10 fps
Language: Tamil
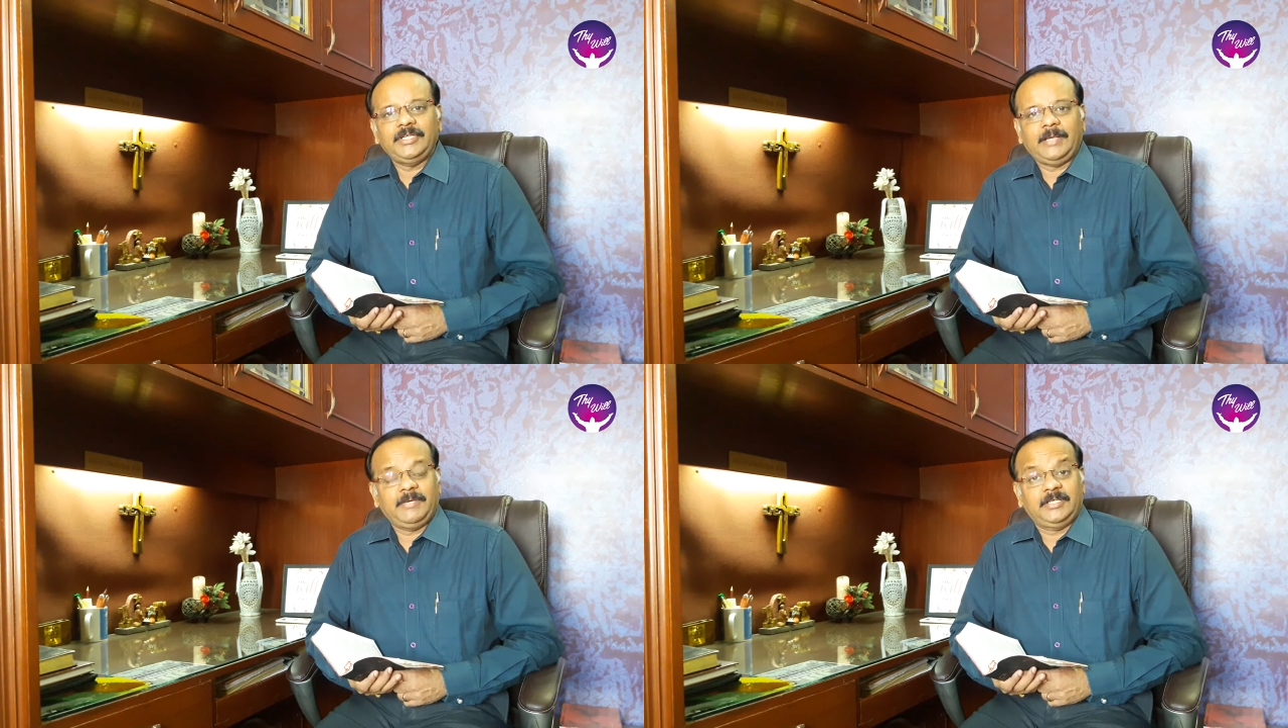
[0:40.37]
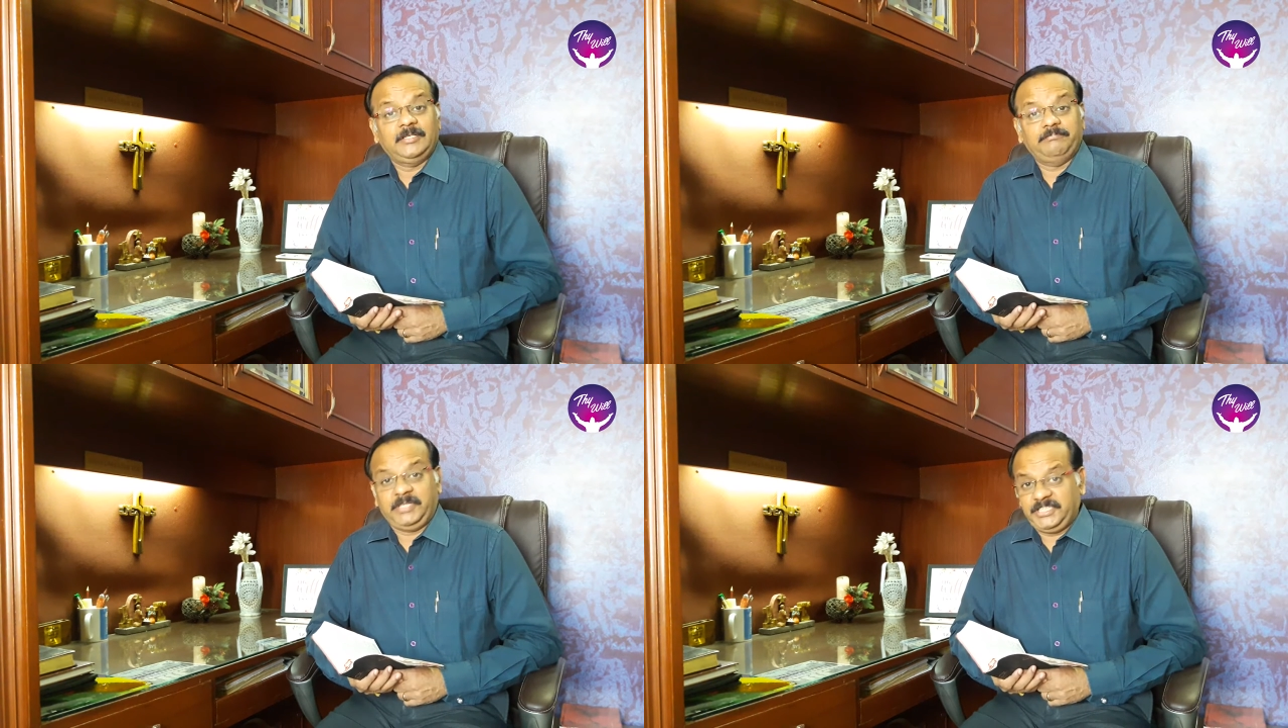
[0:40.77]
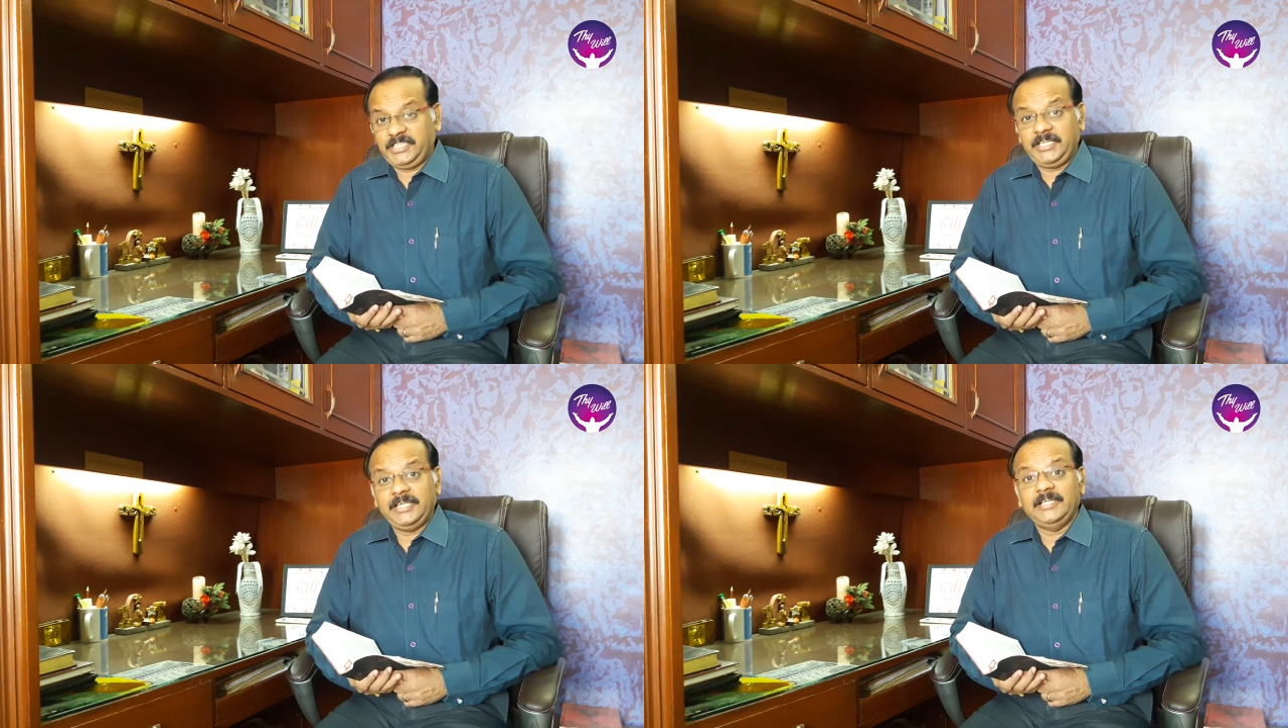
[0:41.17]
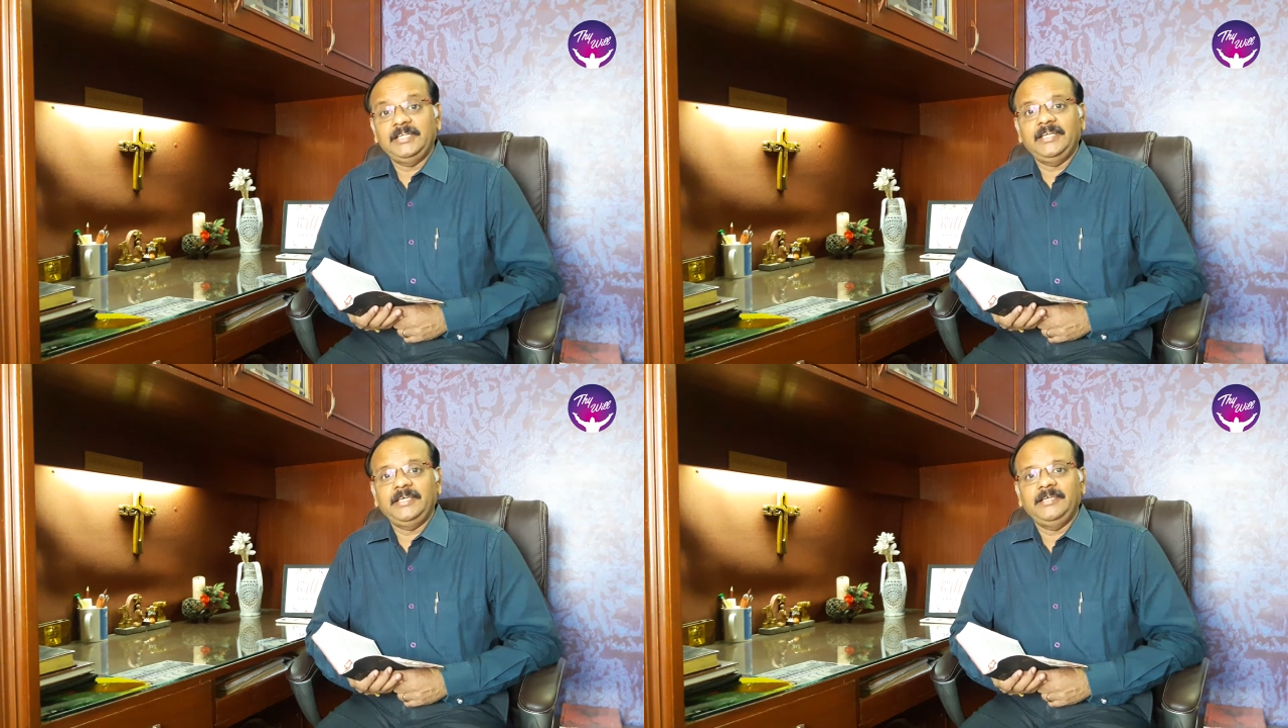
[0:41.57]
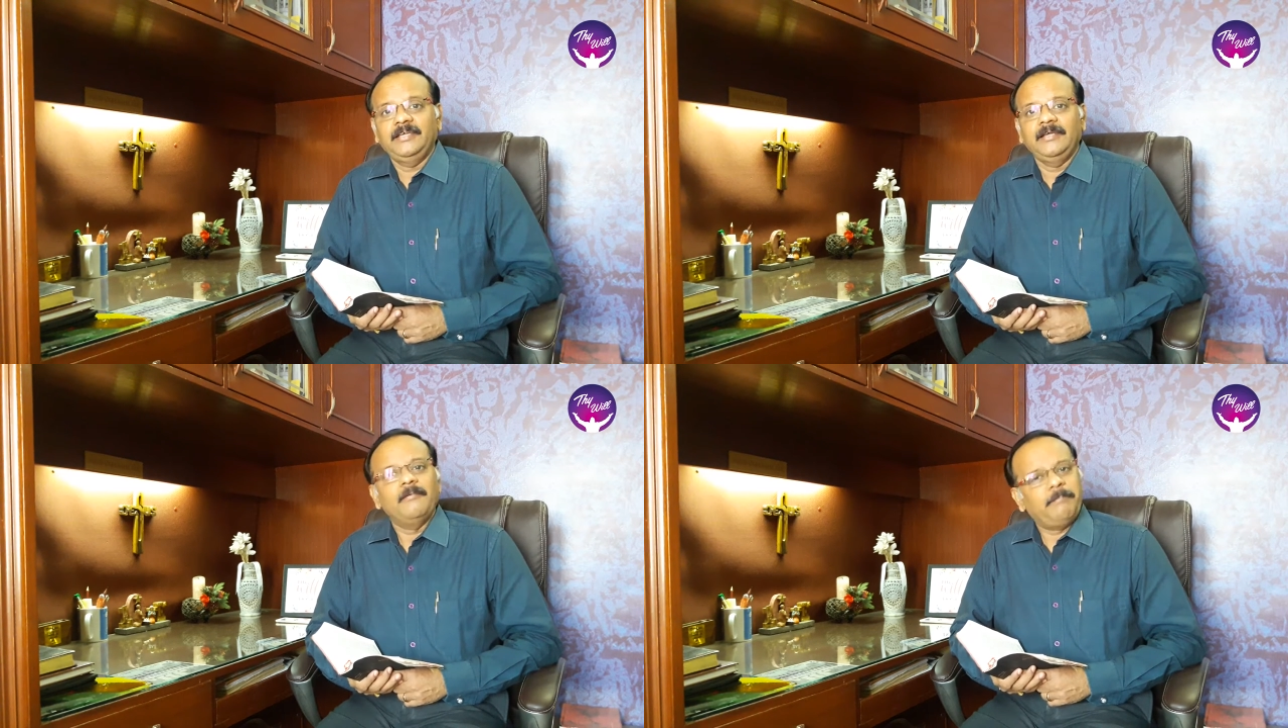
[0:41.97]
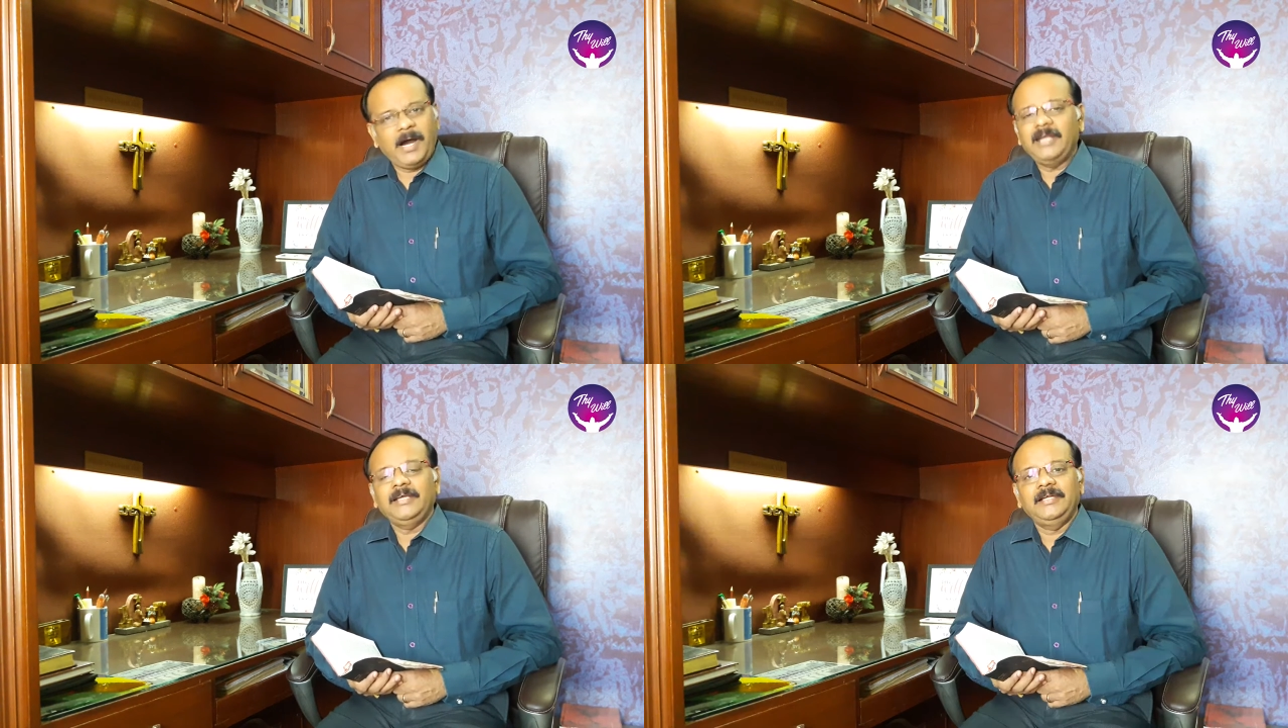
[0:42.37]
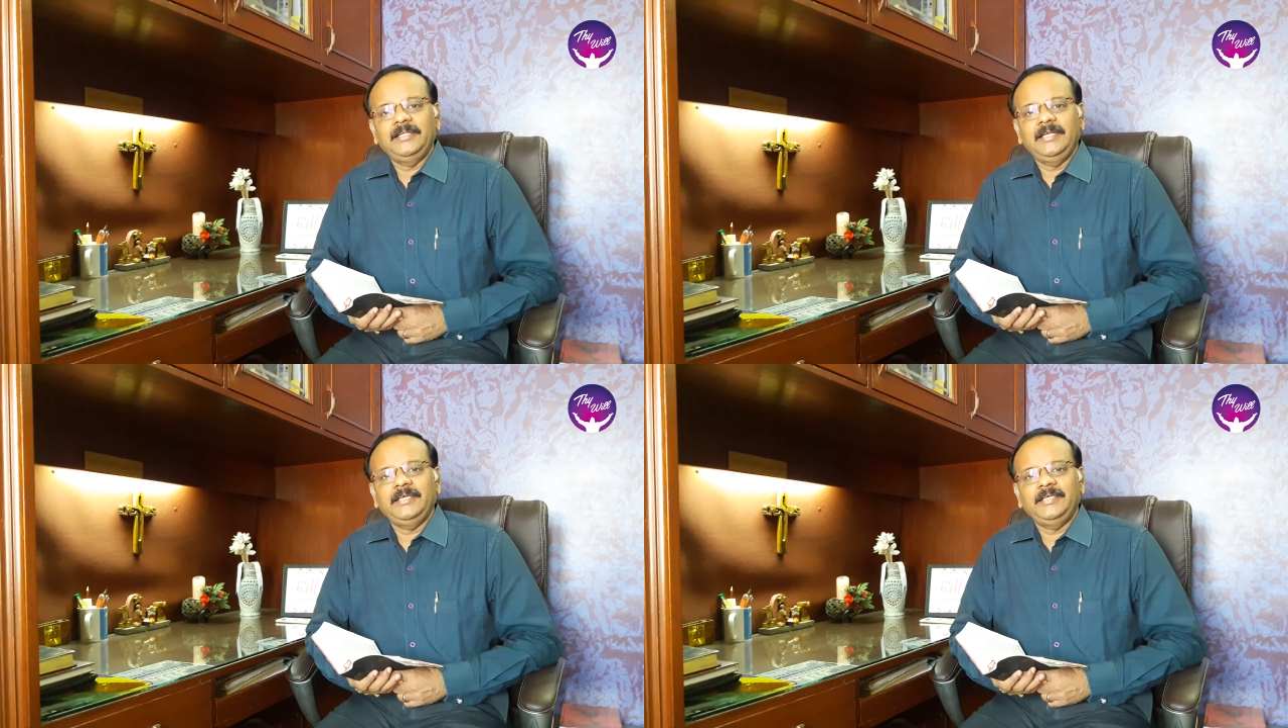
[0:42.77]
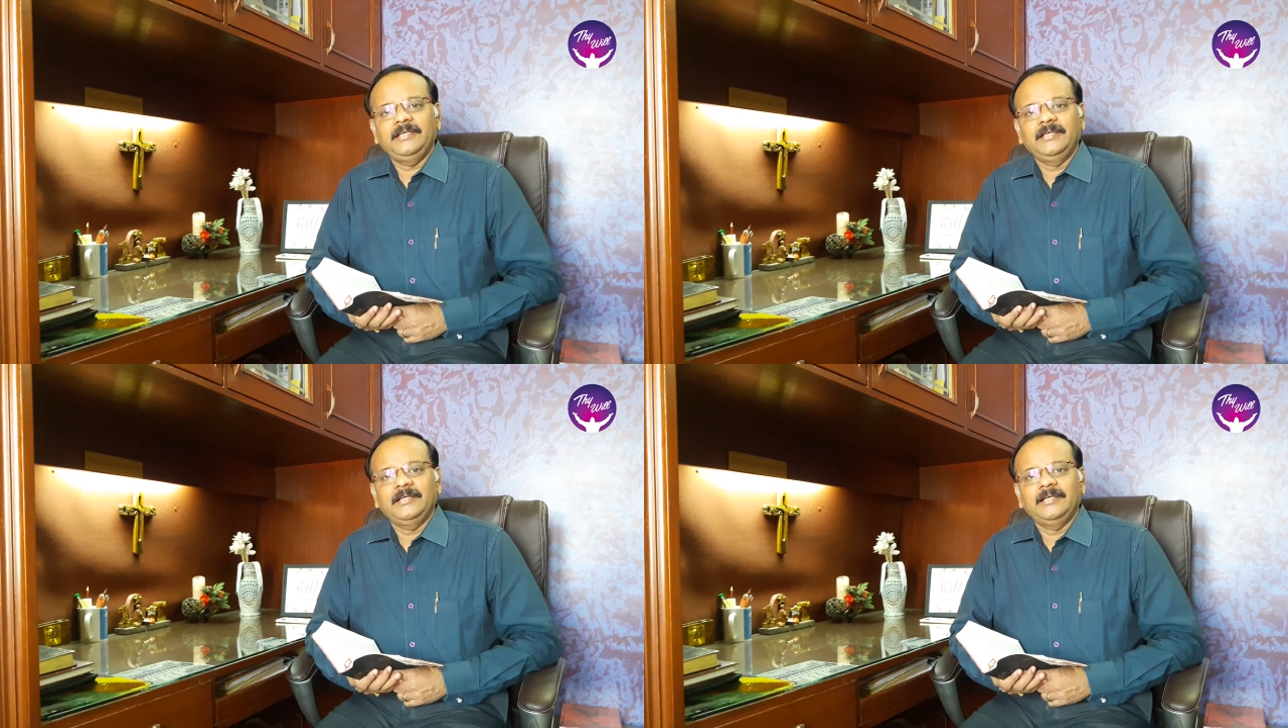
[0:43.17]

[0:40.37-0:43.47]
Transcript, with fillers: நமக்கு பிரச்சனைகள் இல்லை பாடுகள் இல்லை